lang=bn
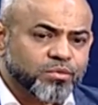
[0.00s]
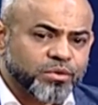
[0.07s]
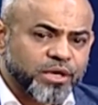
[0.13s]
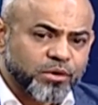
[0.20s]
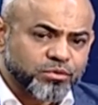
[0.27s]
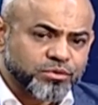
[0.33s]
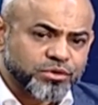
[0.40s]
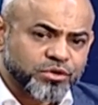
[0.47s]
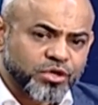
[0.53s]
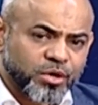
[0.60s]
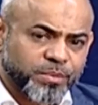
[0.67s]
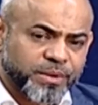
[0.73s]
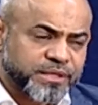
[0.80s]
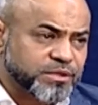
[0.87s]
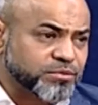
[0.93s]
ওনার উচিত
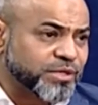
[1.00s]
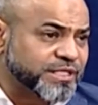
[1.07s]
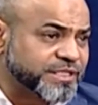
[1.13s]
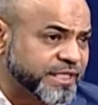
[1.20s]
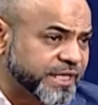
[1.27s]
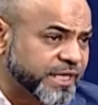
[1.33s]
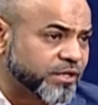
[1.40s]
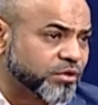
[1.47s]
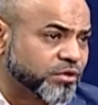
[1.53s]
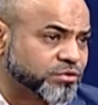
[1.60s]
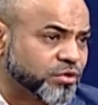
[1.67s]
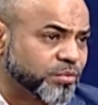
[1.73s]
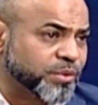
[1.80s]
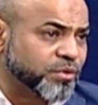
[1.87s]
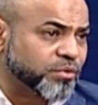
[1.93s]
হবে যে ওনার চেক
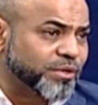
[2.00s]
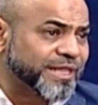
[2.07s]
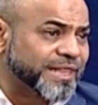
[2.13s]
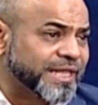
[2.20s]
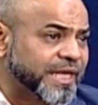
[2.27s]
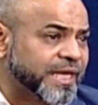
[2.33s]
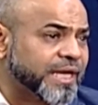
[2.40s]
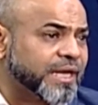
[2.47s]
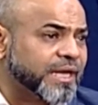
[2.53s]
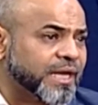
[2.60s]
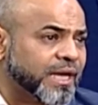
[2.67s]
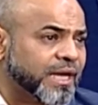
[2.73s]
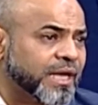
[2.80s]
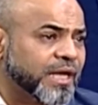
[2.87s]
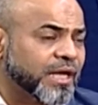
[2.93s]
এন্ডোস্কোপি করে দেখে
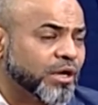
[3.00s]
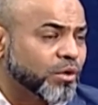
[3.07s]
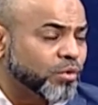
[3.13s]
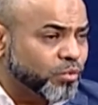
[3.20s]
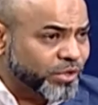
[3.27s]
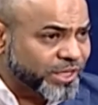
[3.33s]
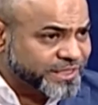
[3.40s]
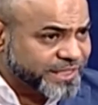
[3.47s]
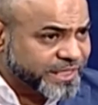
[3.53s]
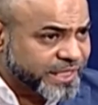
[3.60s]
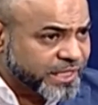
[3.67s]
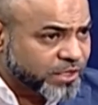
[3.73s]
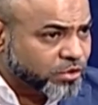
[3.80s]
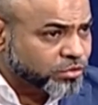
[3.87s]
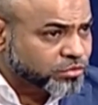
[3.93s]
নেয়া ওনার
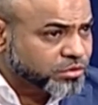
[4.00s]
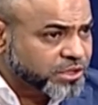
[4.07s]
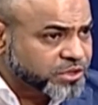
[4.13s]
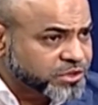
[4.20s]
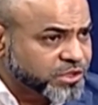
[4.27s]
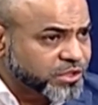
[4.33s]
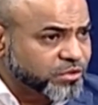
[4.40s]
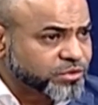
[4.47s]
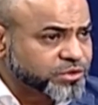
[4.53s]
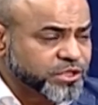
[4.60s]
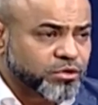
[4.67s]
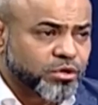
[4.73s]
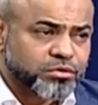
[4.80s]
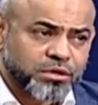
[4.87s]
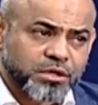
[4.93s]
যেখানে ক্ষতটা ছিল
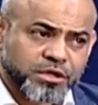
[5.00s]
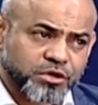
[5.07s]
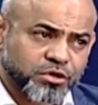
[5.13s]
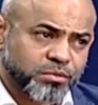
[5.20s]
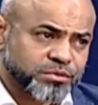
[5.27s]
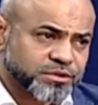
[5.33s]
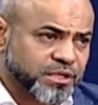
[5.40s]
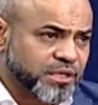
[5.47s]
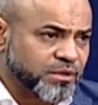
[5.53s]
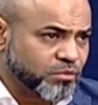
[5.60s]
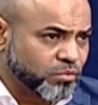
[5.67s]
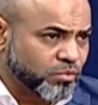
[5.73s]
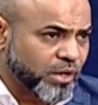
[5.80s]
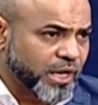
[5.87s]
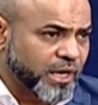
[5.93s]
সেই ক্ষতটার কী অবস্থা
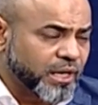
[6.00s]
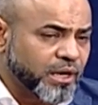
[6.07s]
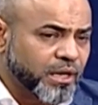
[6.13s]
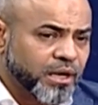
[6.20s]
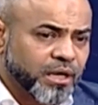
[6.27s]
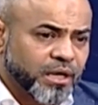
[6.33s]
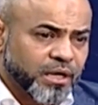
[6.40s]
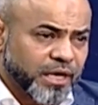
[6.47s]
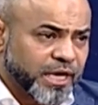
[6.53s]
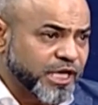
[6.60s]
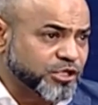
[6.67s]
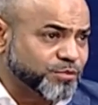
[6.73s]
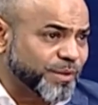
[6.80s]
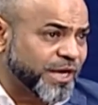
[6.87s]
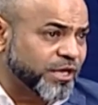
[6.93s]
ওয়ান
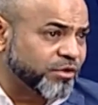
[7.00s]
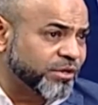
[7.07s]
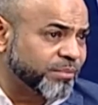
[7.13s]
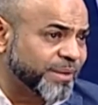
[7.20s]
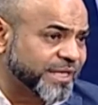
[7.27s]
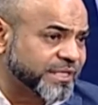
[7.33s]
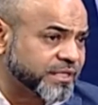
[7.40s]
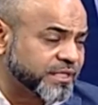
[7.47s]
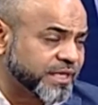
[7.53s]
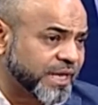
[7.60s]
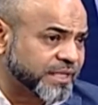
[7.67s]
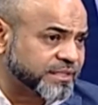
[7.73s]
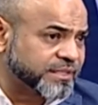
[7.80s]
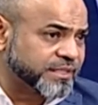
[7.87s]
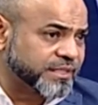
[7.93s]
এইচ পাইলোডি ব্যাকটেরিয়া
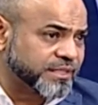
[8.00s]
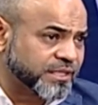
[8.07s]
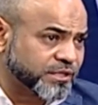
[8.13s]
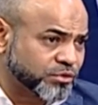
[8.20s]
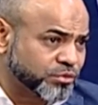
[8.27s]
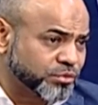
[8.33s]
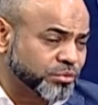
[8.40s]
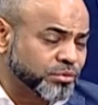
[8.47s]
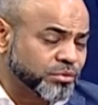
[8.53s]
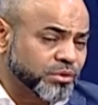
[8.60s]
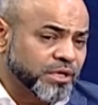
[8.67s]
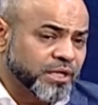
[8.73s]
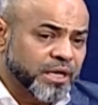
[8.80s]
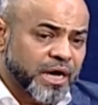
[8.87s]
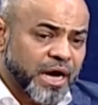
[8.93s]
আছে কি না টু
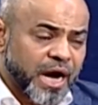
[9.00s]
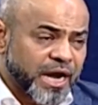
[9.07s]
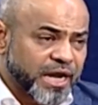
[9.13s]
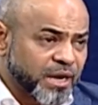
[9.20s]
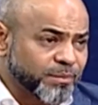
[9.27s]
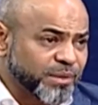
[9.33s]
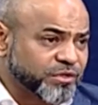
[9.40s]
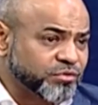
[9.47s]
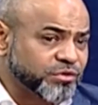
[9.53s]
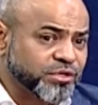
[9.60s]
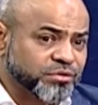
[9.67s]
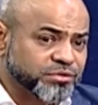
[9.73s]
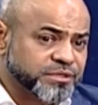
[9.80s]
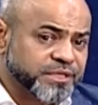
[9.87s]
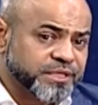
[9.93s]
আর নাম্বার থ্রি
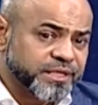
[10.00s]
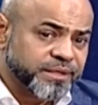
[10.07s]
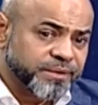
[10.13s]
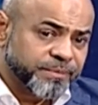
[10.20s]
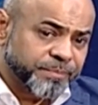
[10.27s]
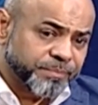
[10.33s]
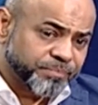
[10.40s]
হচ্ছে গিয়ে